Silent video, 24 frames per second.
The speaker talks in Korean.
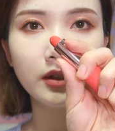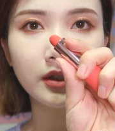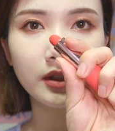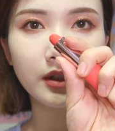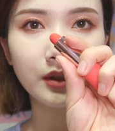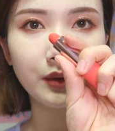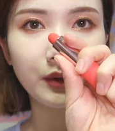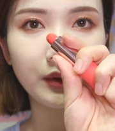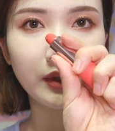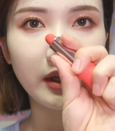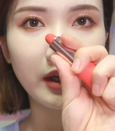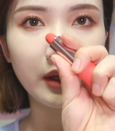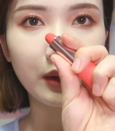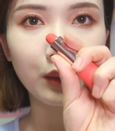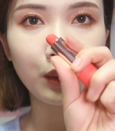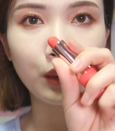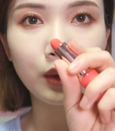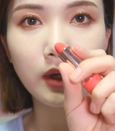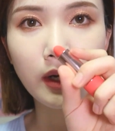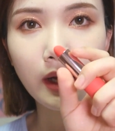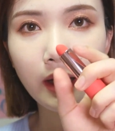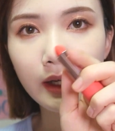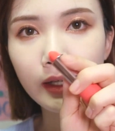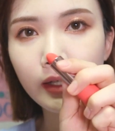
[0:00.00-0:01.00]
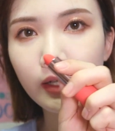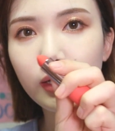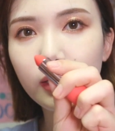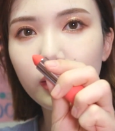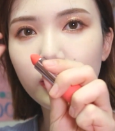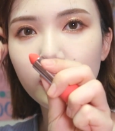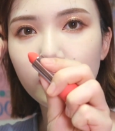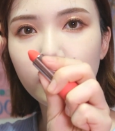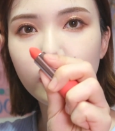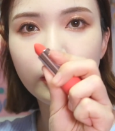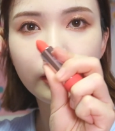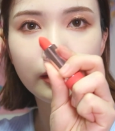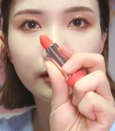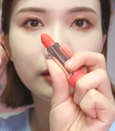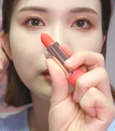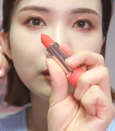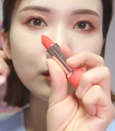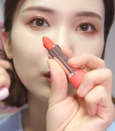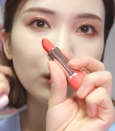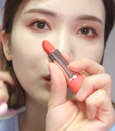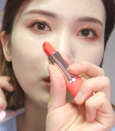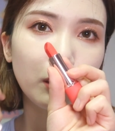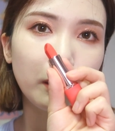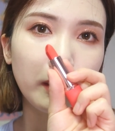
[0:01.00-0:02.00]
그 위에 요 라라라
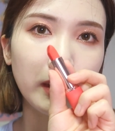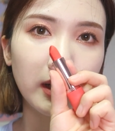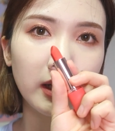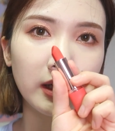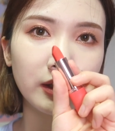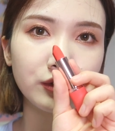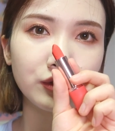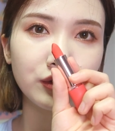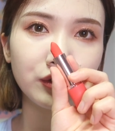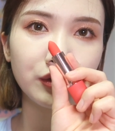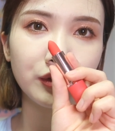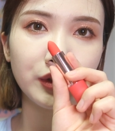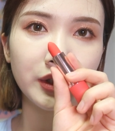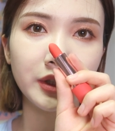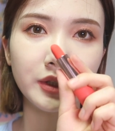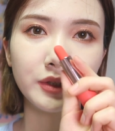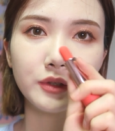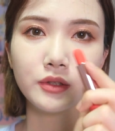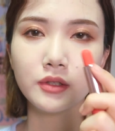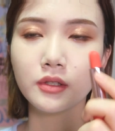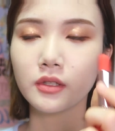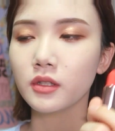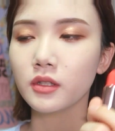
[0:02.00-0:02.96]
요거 발라줄 거예요.